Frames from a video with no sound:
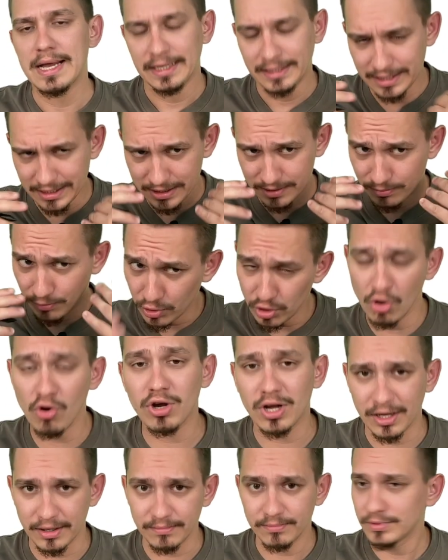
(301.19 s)
Есть
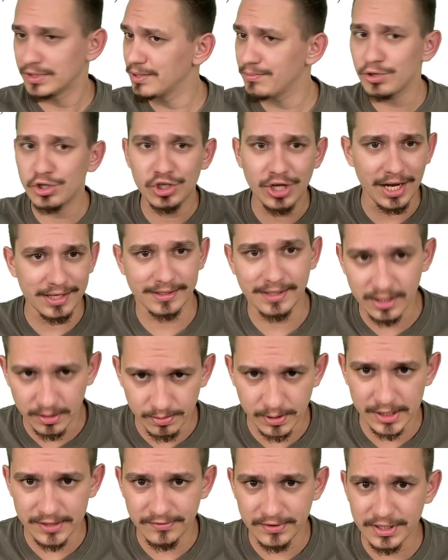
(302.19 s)
много замечательных
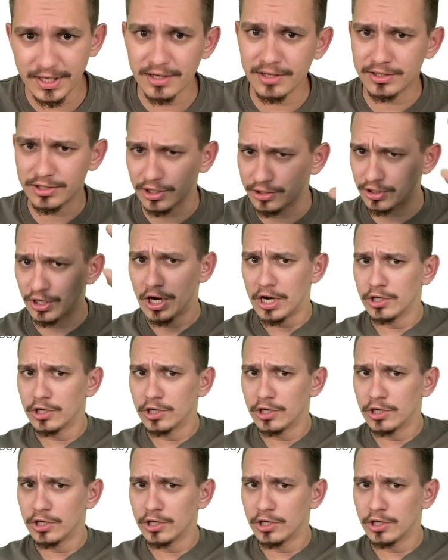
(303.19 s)
произведений. Кстати,